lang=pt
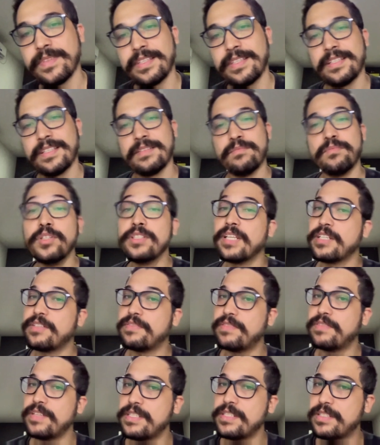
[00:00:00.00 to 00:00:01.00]
Exatamente.
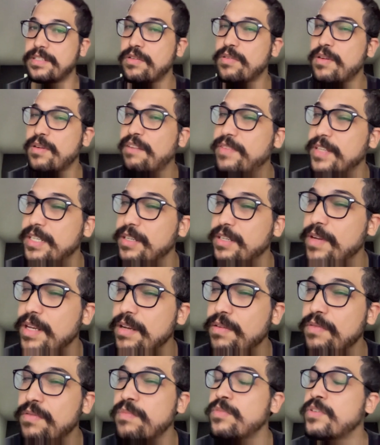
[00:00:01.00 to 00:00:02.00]
Muitas vezes eu averiguei
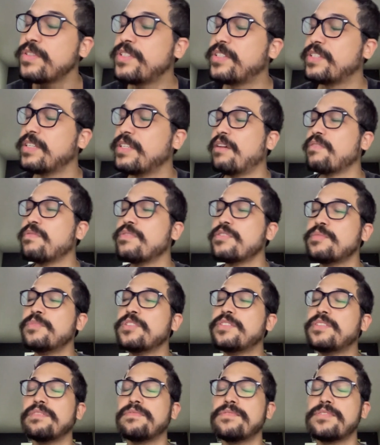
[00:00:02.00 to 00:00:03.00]
algum, alguns
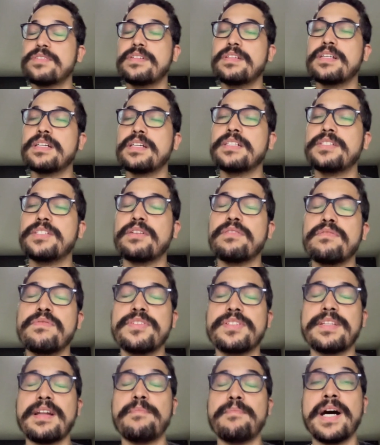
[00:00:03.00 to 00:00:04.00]
motivos da, de
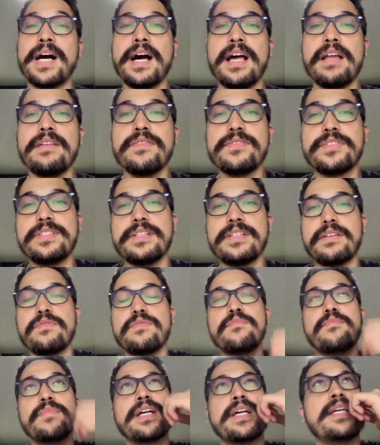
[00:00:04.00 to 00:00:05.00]
alguns trabalhos, de
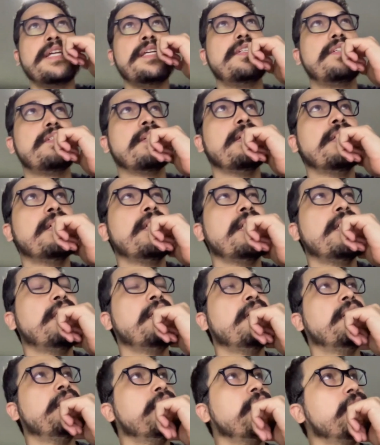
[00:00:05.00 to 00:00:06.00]
algumas
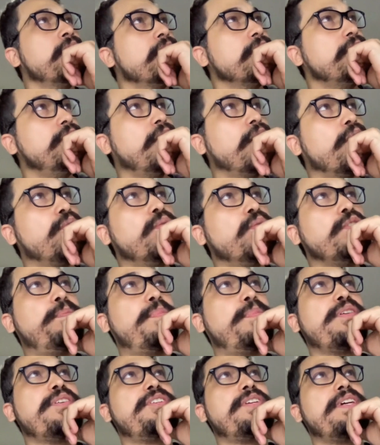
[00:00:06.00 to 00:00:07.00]
de alguns
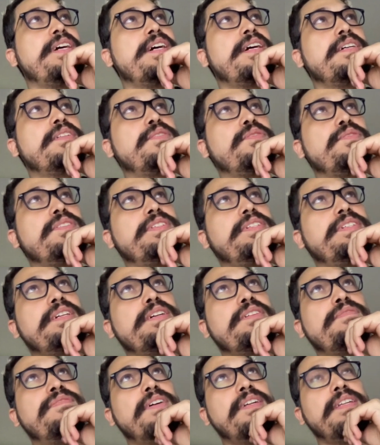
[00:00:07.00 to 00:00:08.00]
projetos e
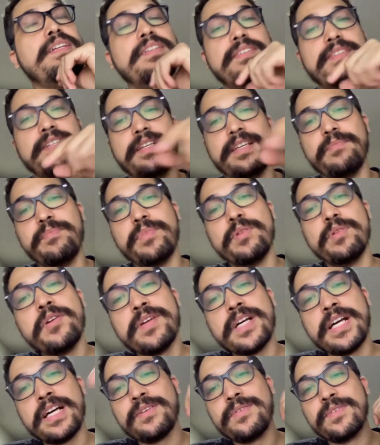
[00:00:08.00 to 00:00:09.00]
eu falei, isso aqui é pro meu
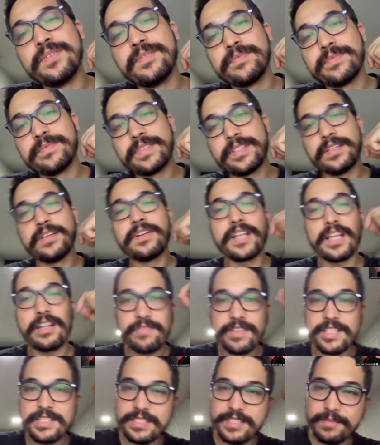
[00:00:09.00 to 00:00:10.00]
ego. Eu quero
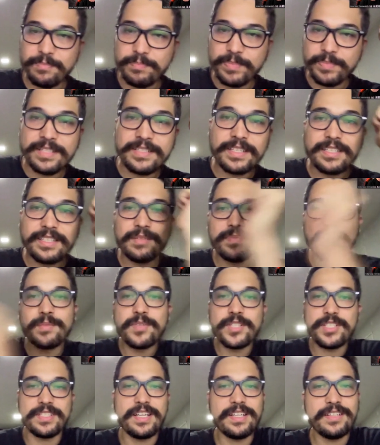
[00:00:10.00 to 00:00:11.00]
fazer esse plano aqui para
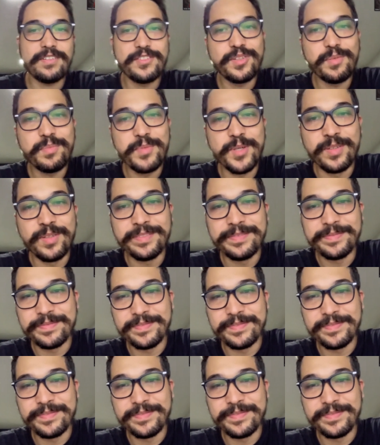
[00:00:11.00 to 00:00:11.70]
mostrar que eu sou bom.